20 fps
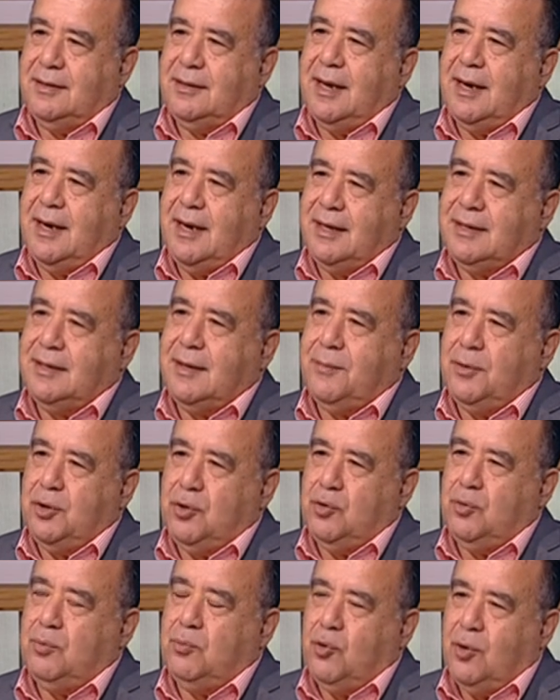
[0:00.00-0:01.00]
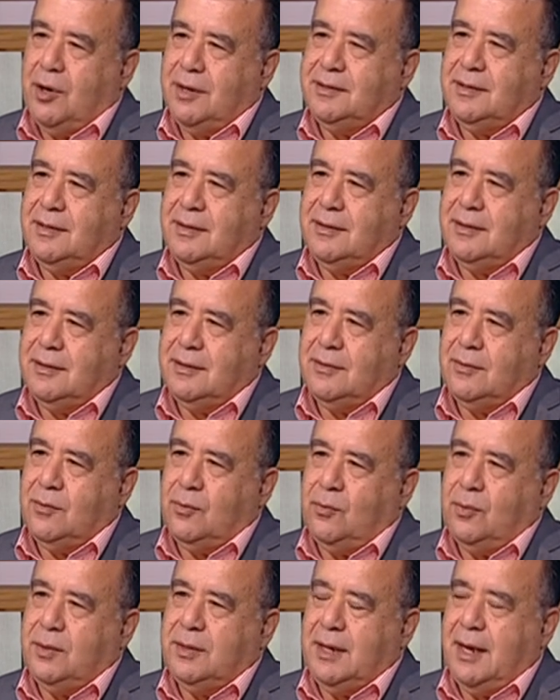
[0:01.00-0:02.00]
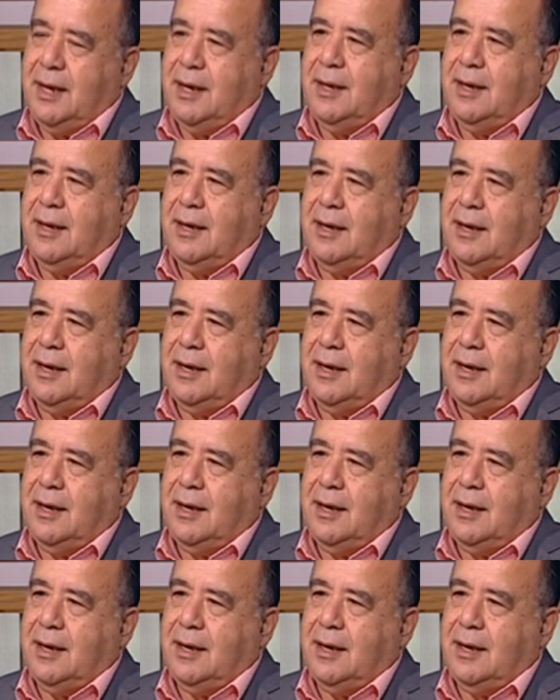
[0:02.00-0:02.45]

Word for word: 3 مليون مواطن وده